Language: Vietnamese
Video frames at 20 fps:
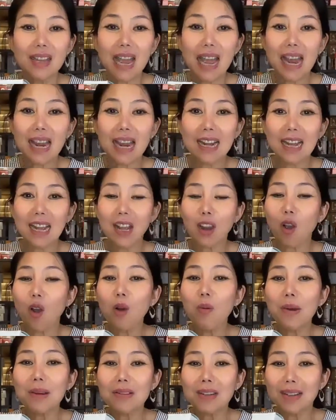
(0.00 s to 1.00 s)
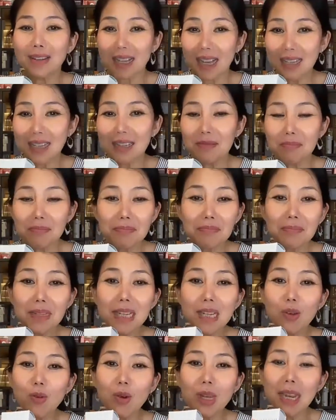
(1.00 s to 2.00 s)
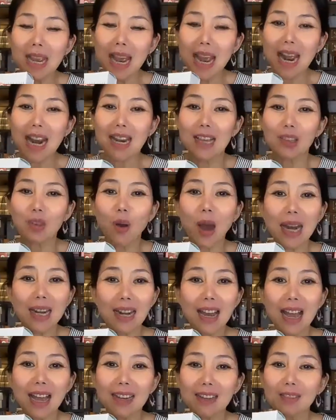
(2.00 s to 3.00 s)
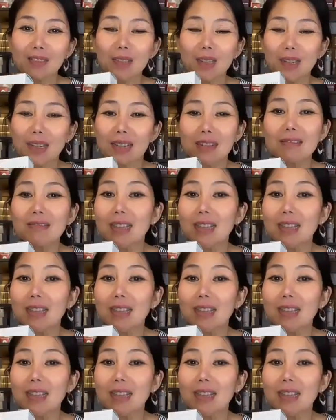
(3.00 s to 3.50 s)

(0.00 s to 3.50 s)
chị Hà này có bao giờ đấy mi của chị Hà là toàn là coi như là